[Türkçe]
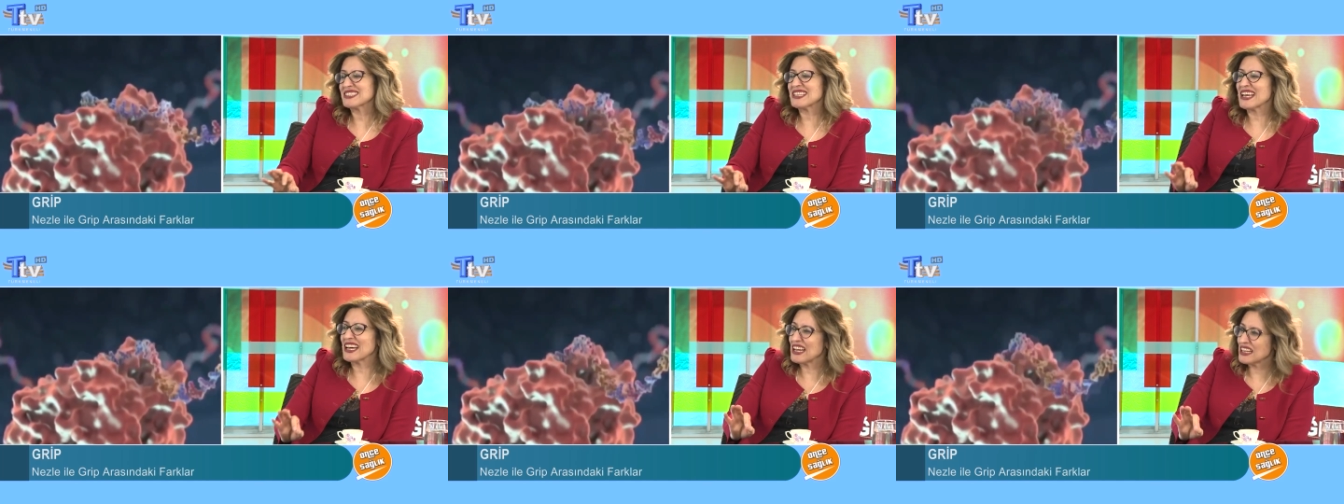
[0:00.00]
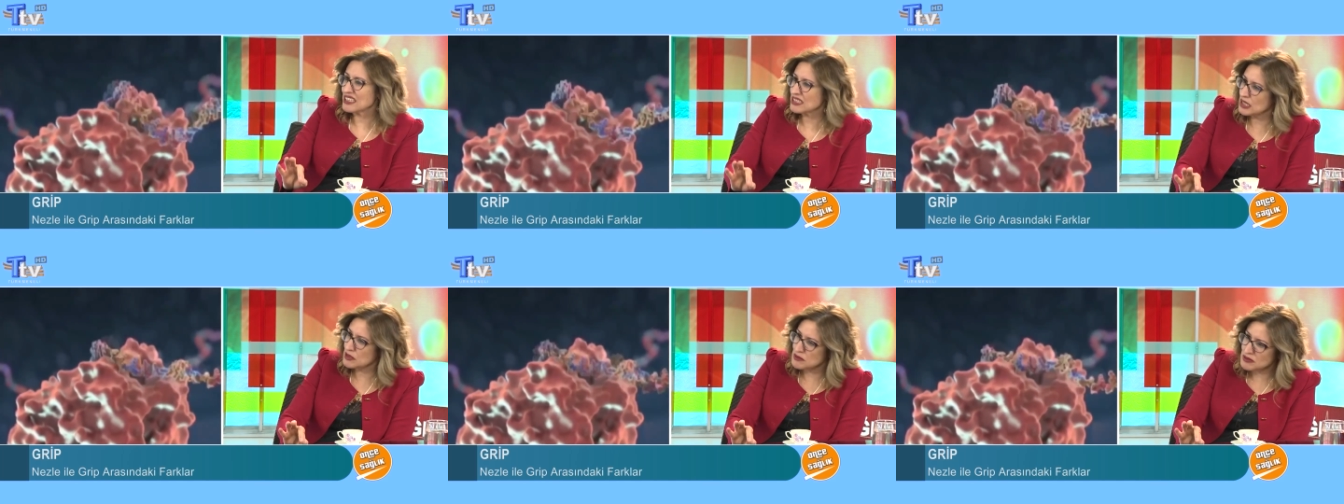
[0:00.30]

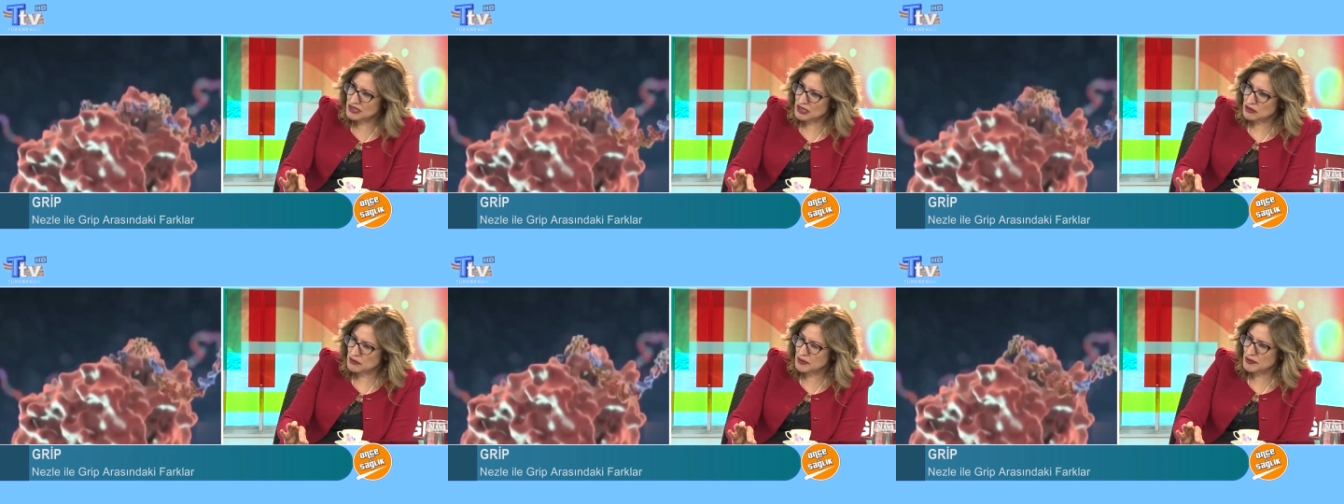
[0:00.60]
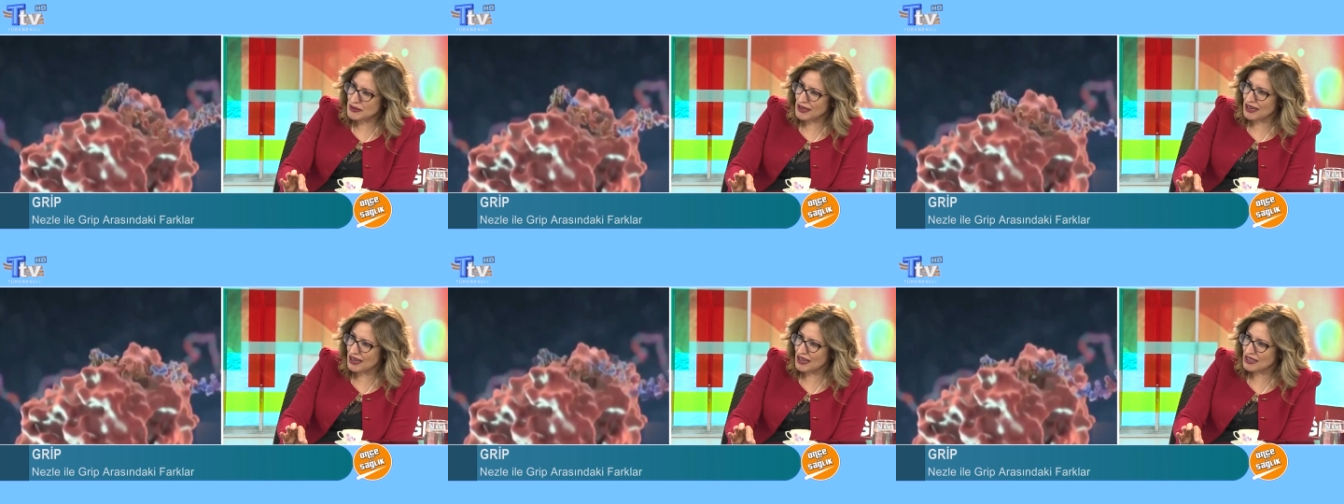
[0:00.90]
Dayak yemiş
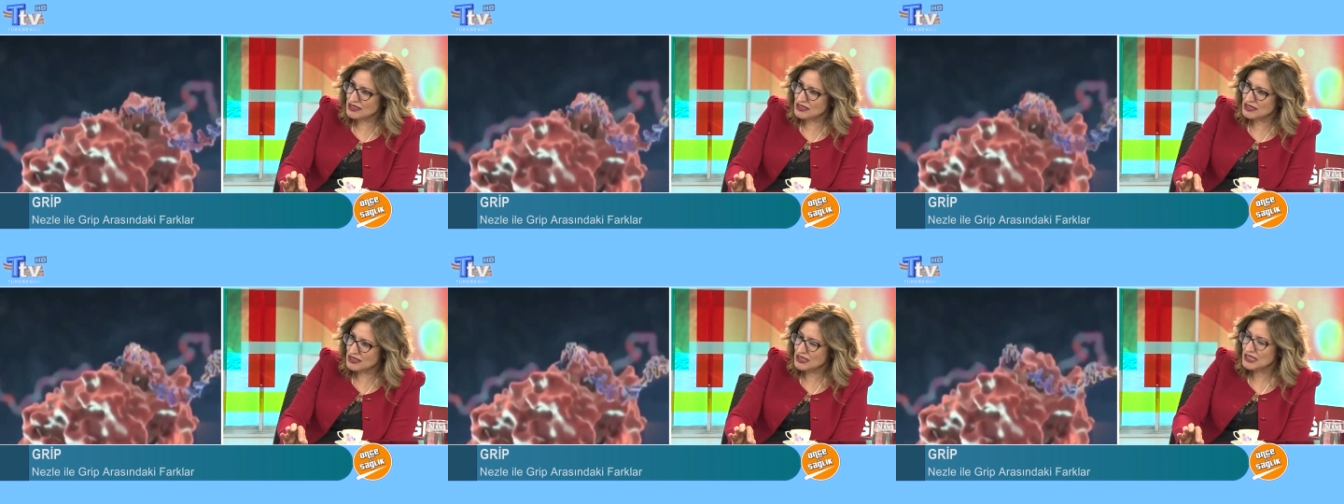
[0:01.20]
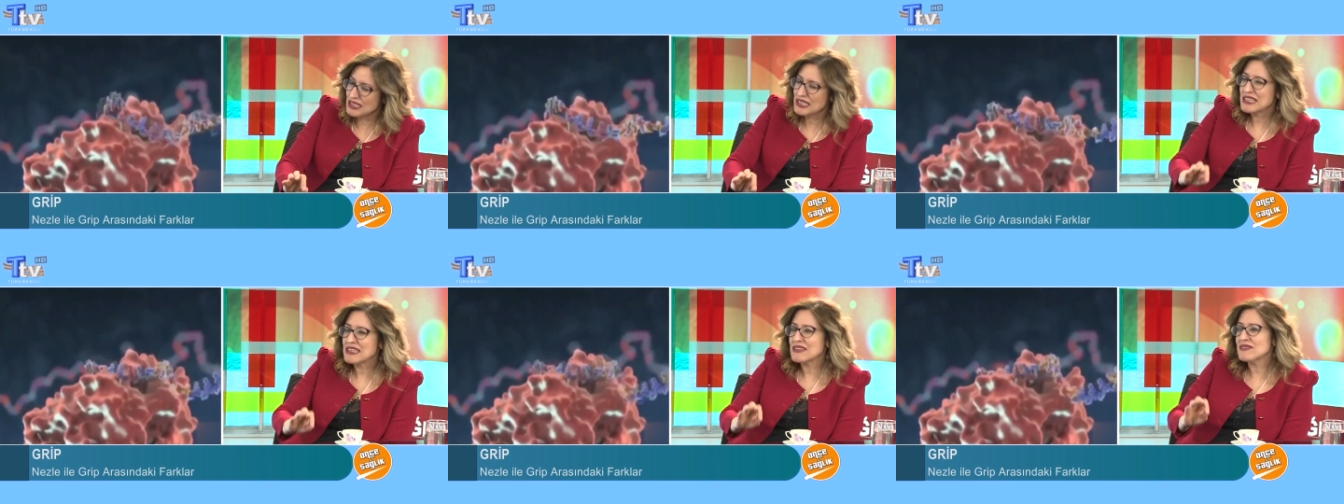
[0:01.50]
gibi bir ağrı
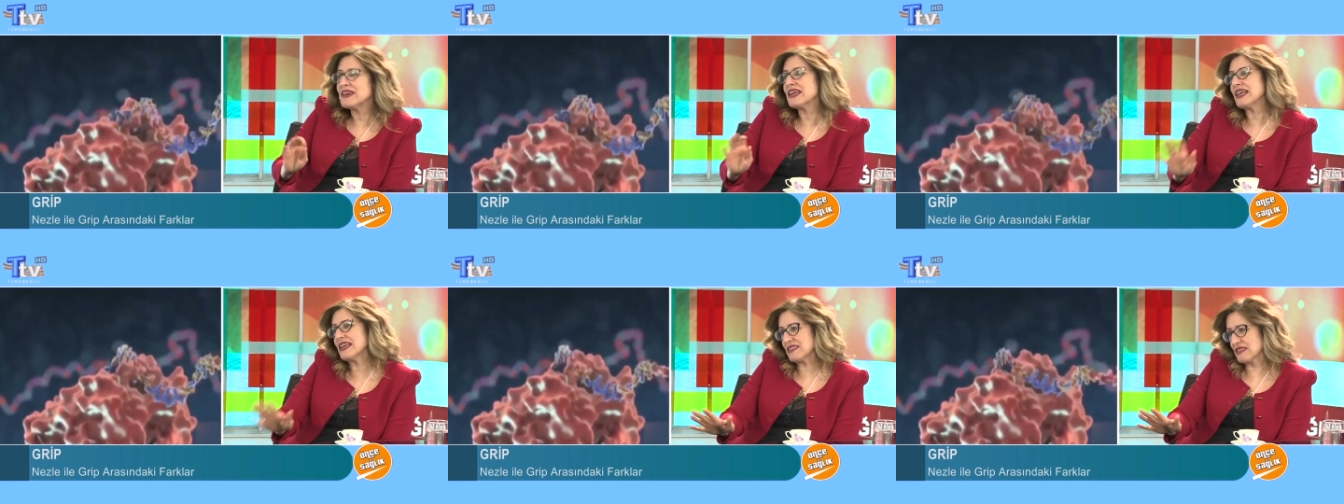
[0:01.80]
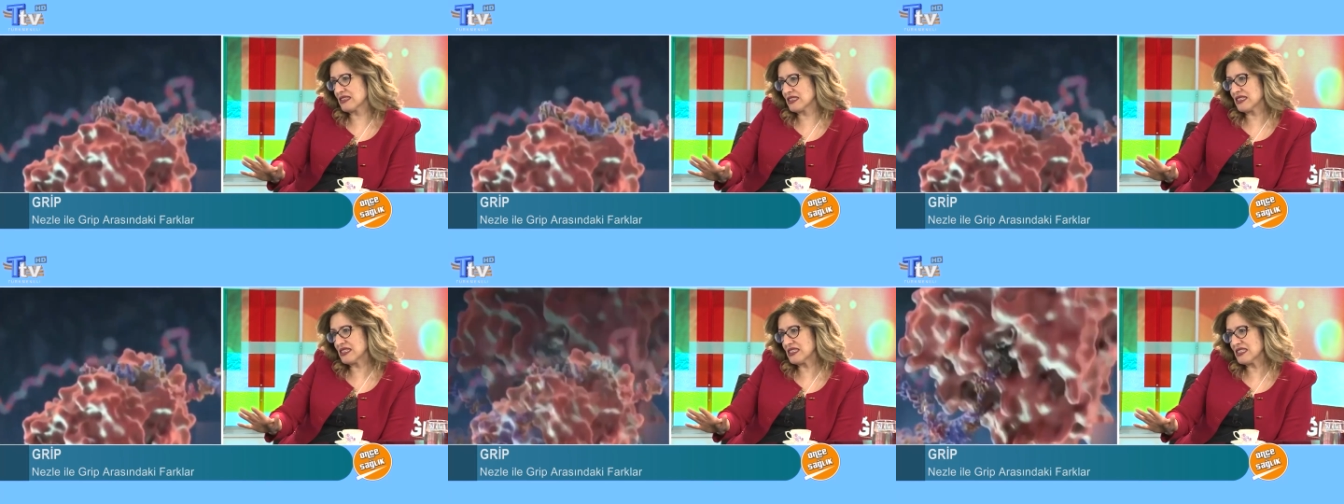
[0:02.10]
ve
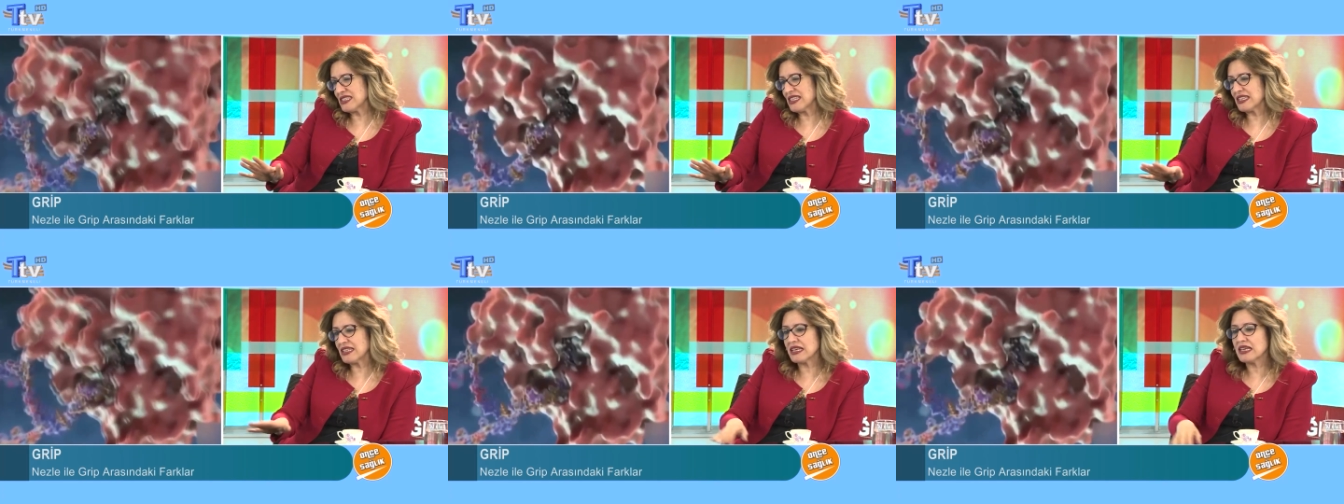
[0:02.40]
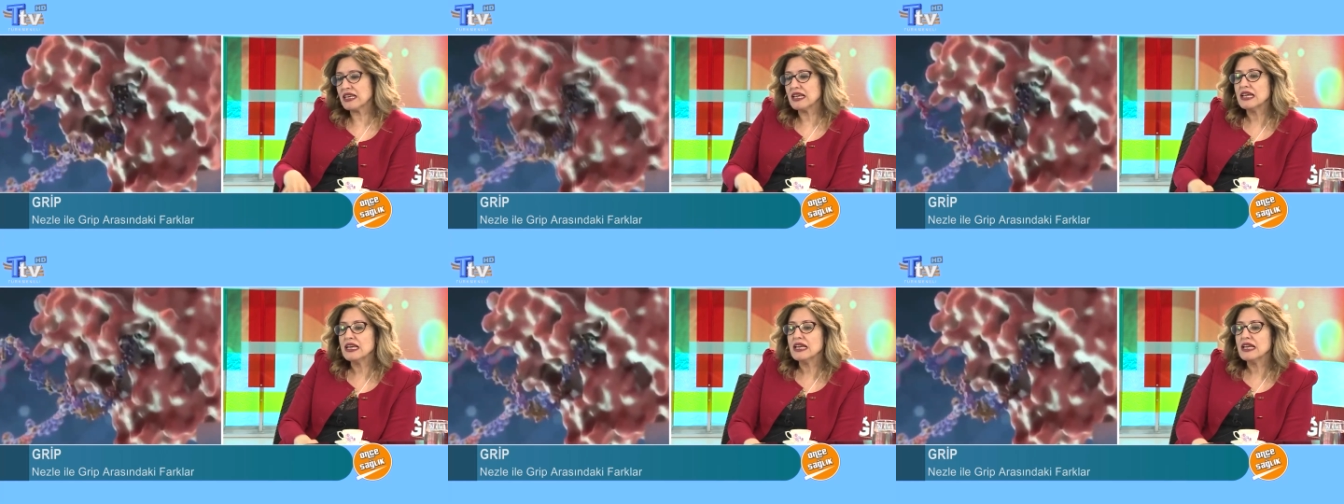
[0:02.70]
yatırır seni.